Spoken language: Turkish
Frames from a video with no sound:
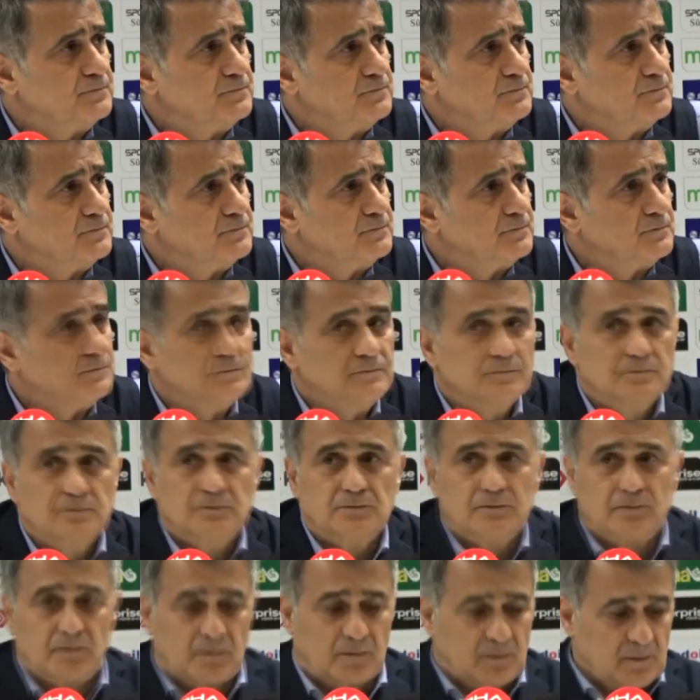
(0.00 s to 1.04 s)
Başka soru
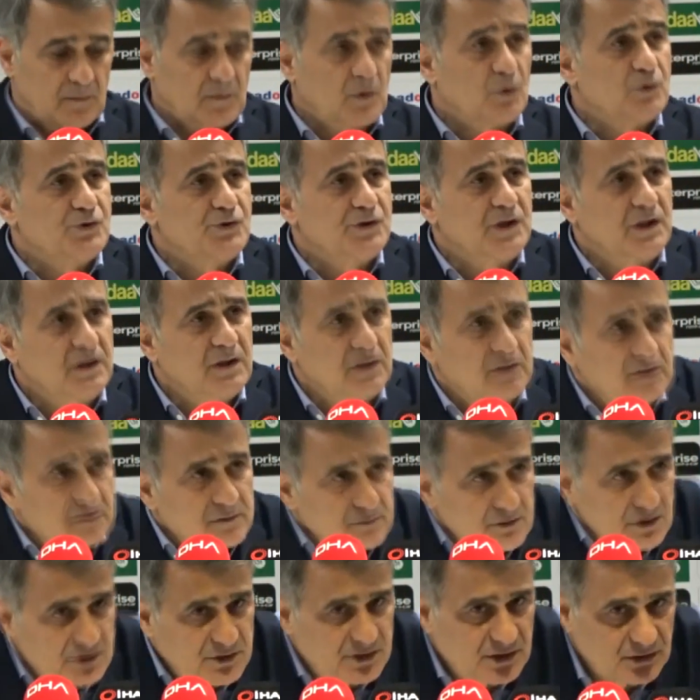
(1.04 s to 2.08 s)
yoksa iyi akşamlar,
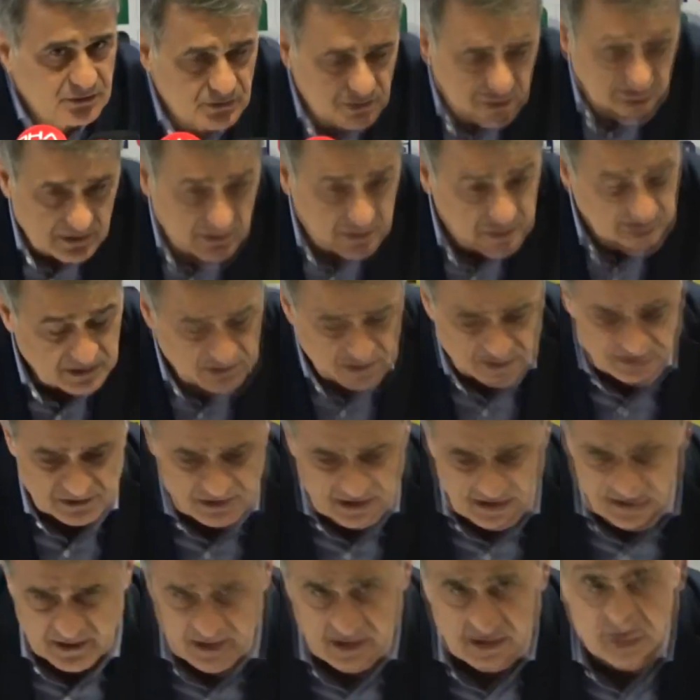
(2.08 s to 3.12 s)
iyi Teşekkürler. İkinci
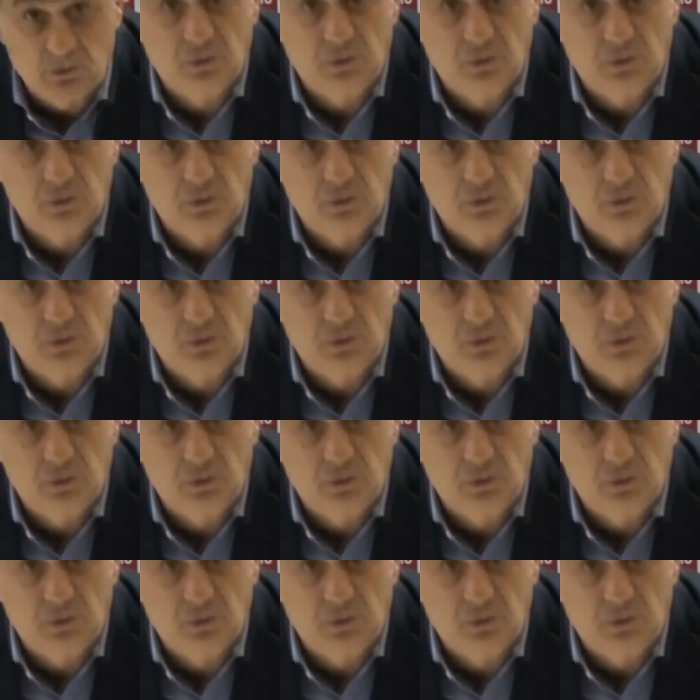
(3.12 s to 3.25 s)
yer hayırlı